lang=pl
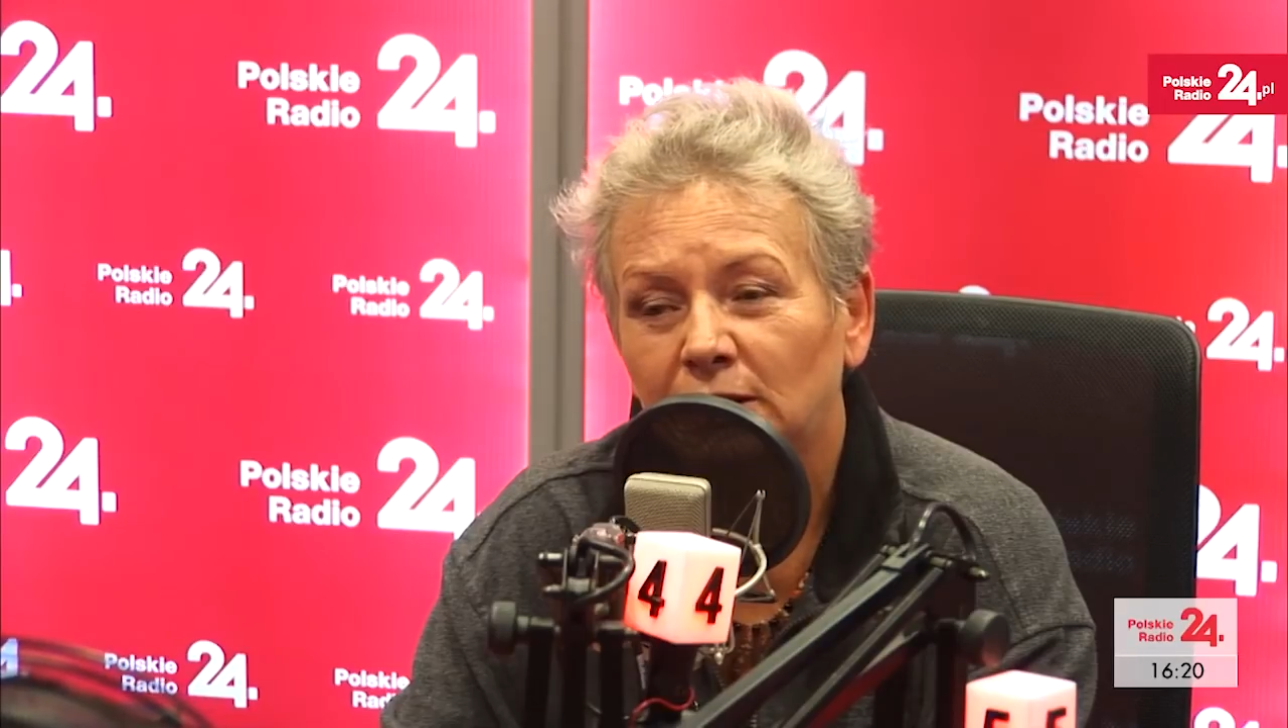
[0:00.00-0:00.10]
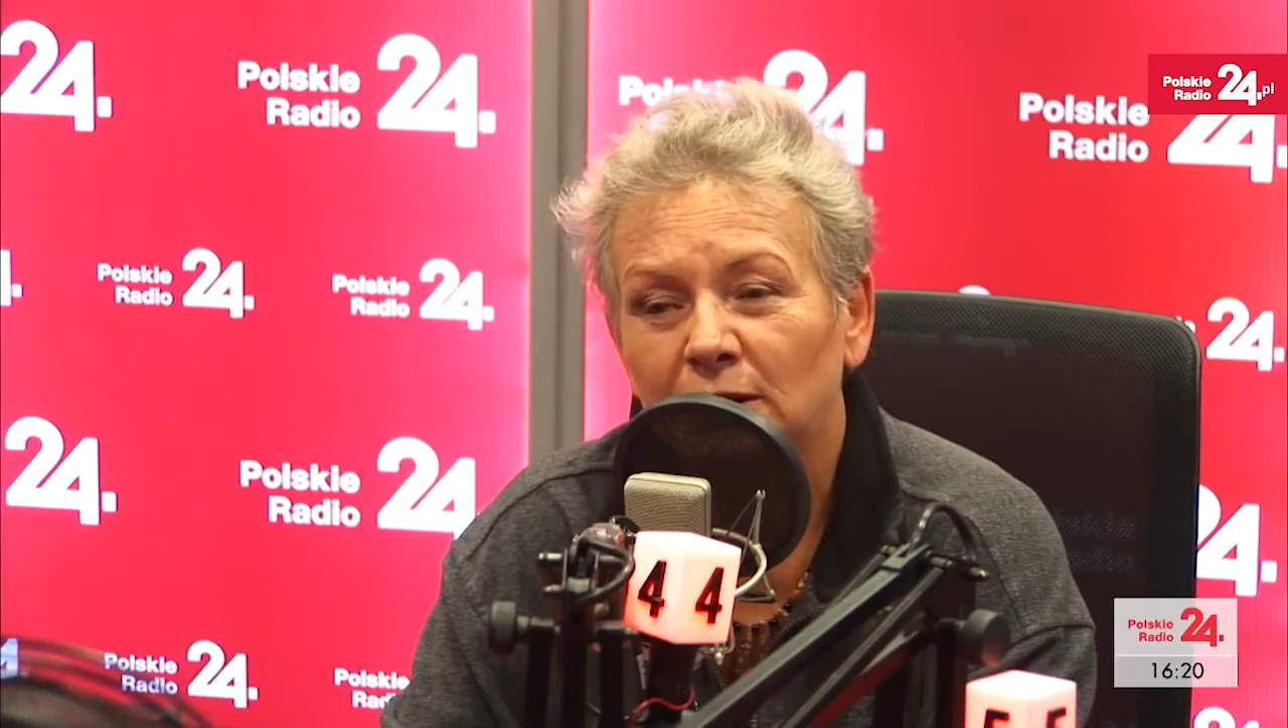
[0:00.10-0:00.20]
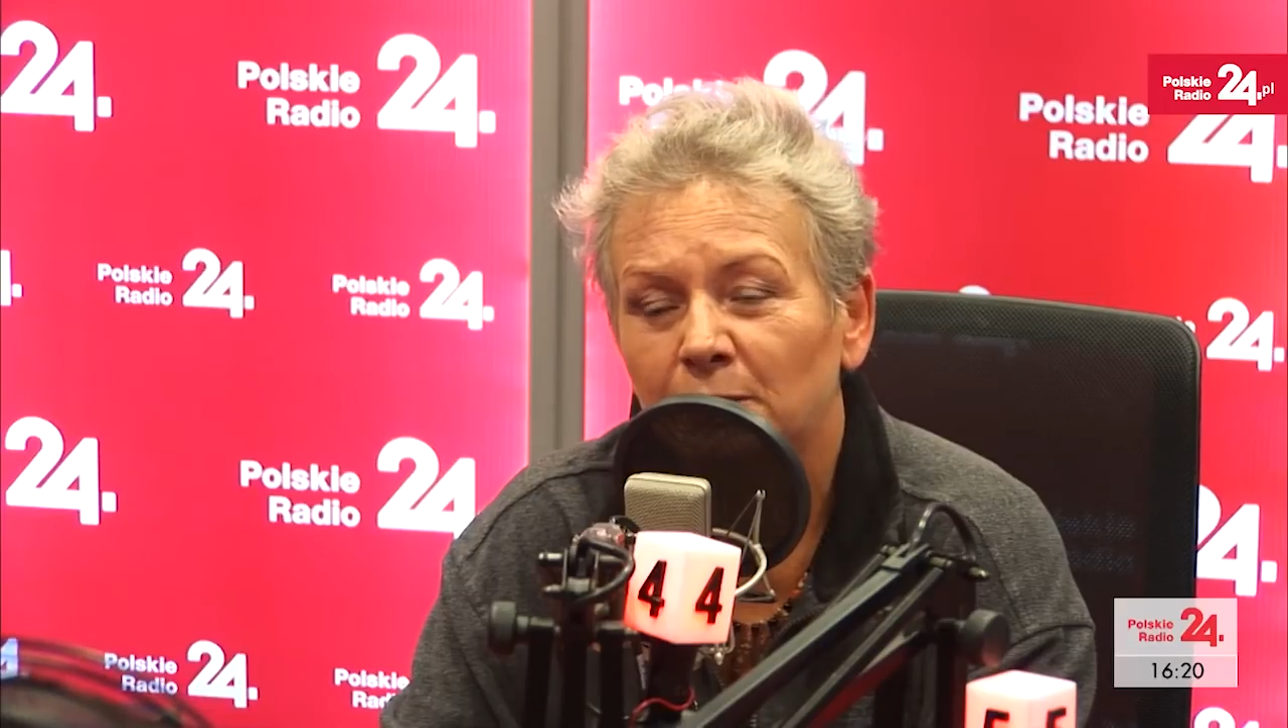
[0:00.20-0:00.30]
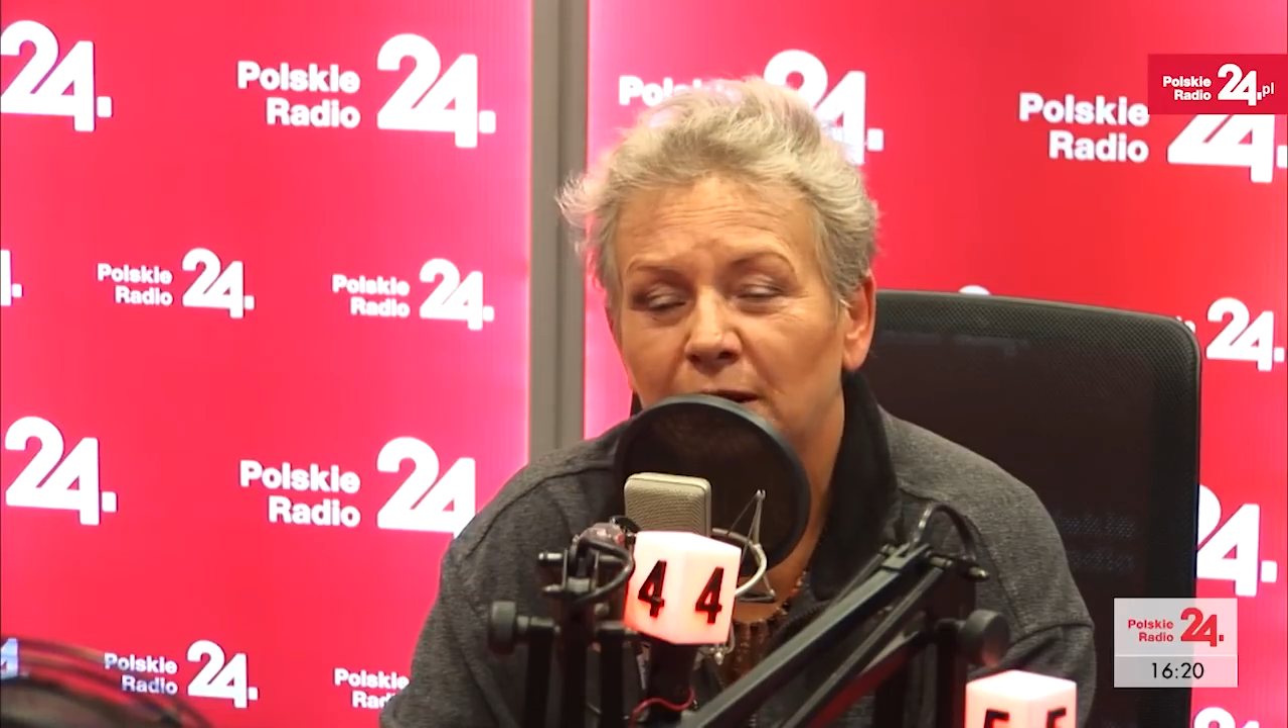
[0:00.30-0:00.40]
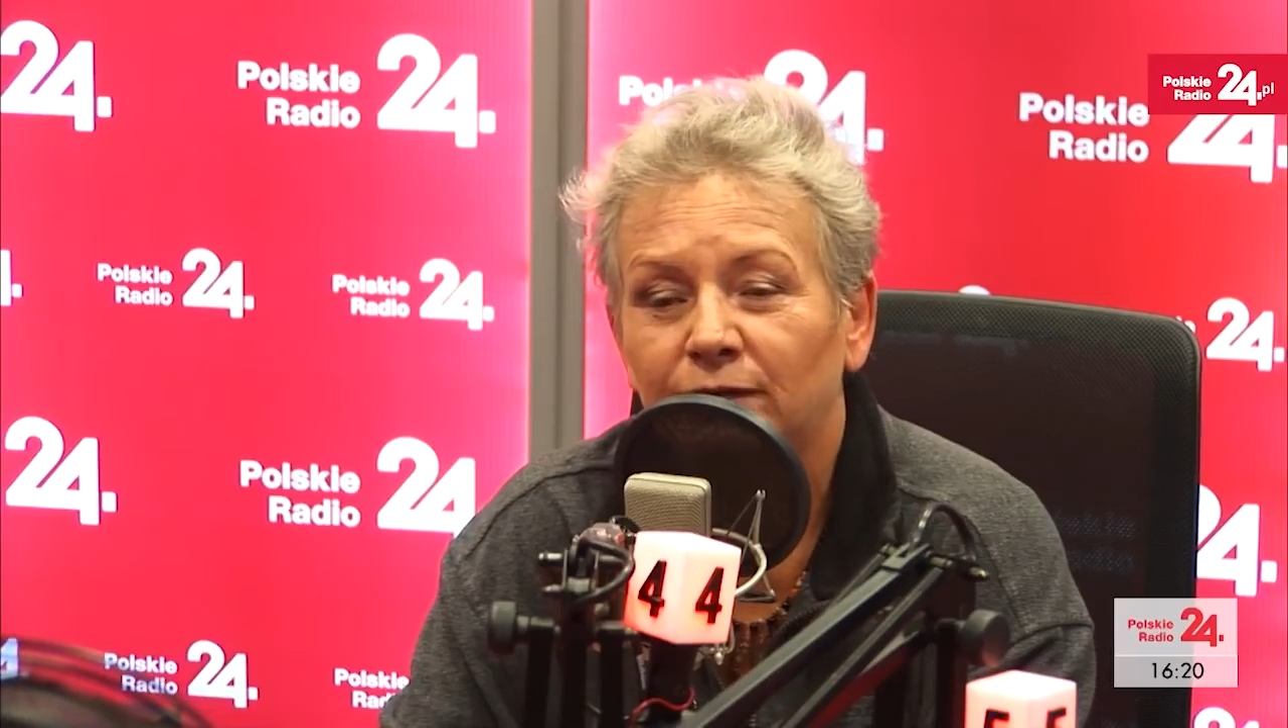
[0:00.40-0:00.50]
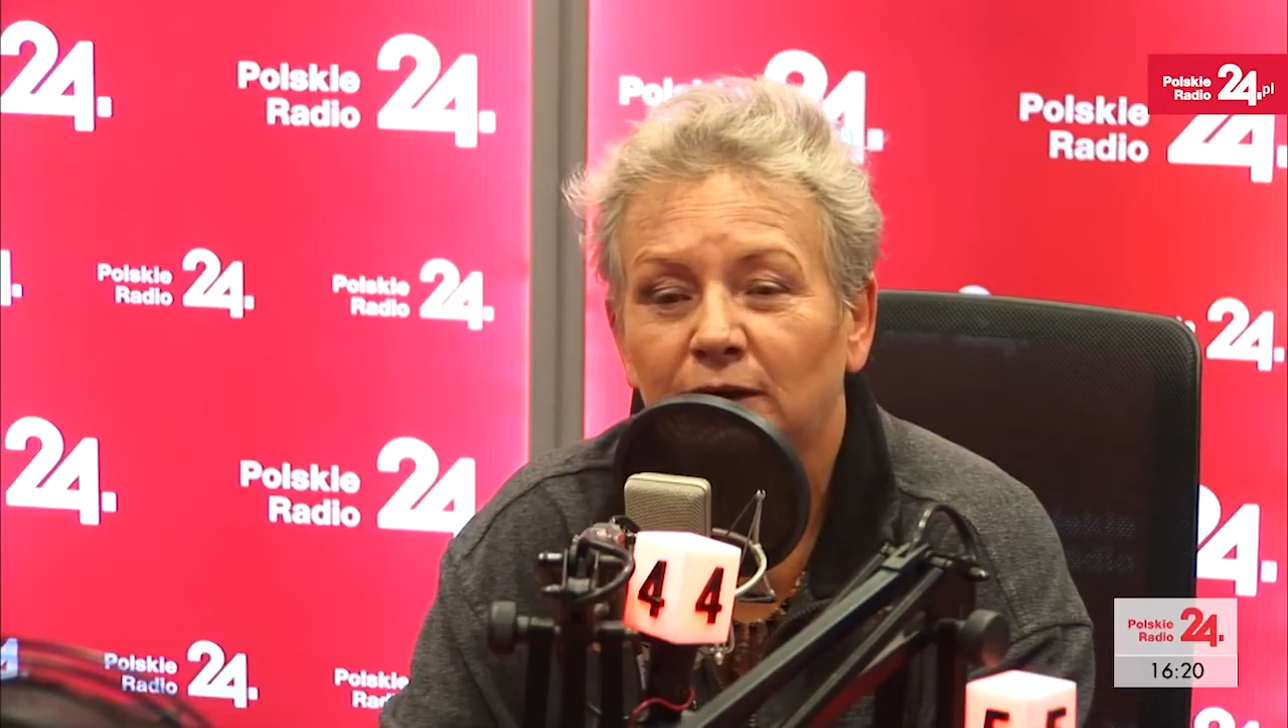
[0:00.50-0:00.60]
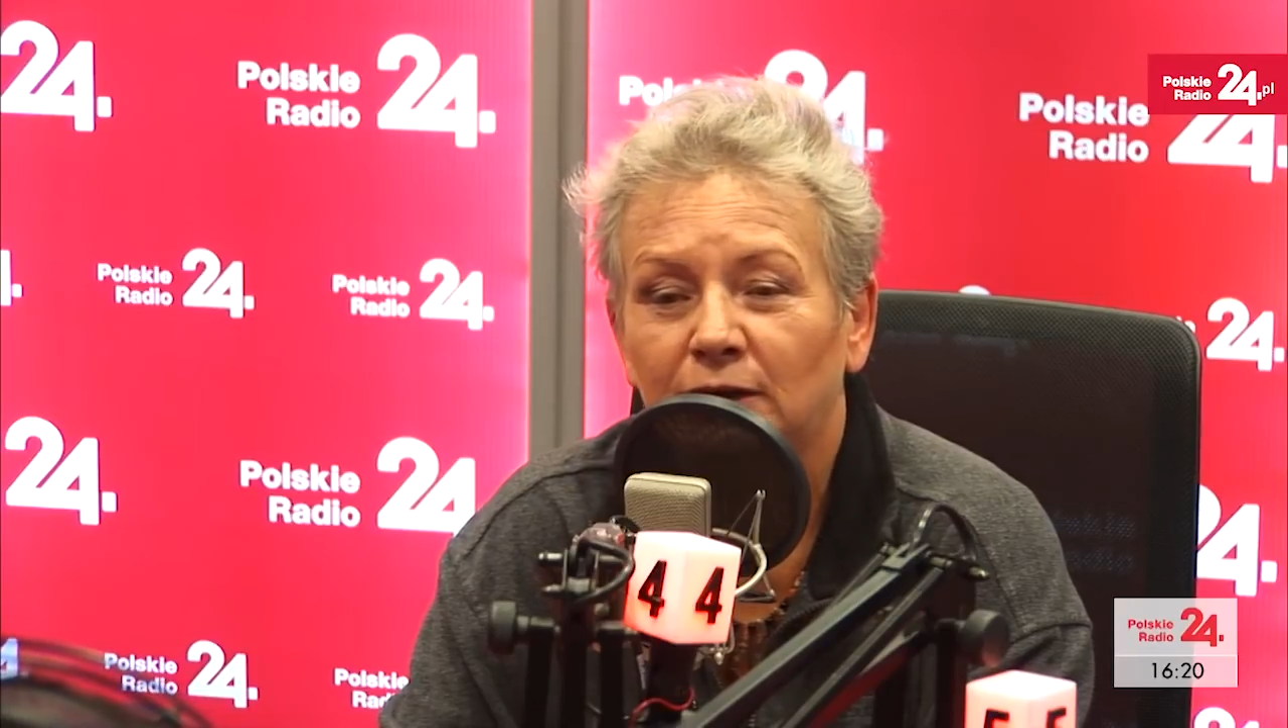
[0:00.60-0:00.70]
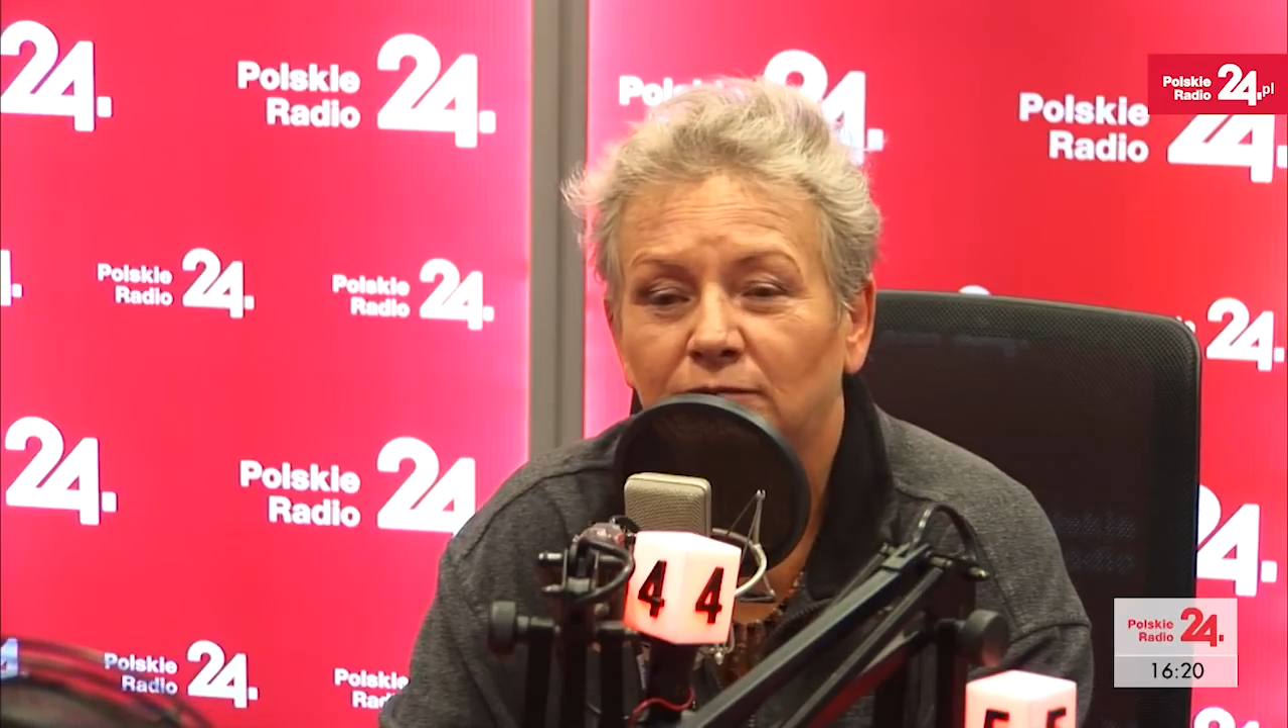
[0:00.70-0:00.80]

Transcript: i naprawdę